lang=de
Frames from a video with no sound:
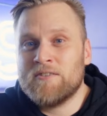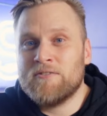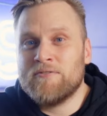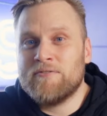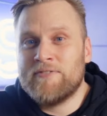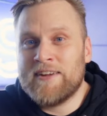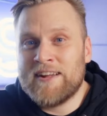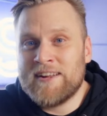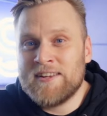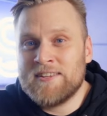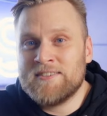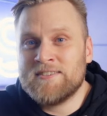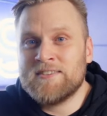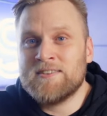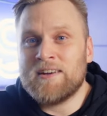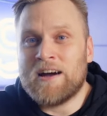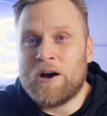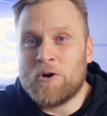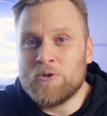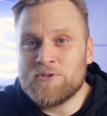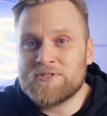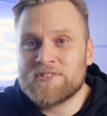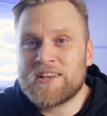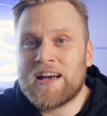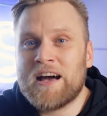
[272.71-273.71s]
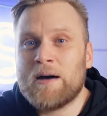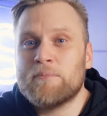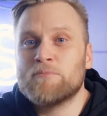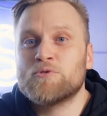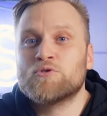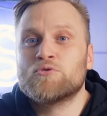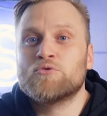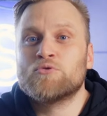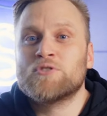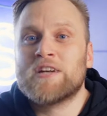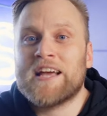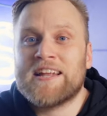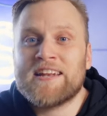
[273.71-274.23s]
welche Ausgaben
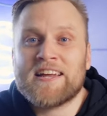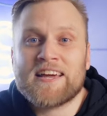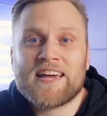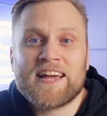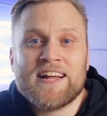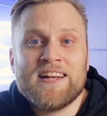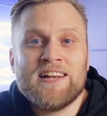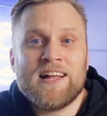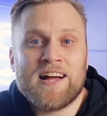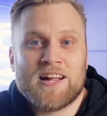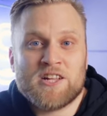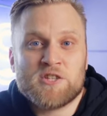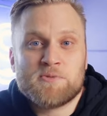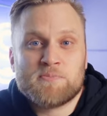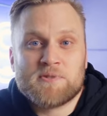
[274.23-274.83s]
du generell als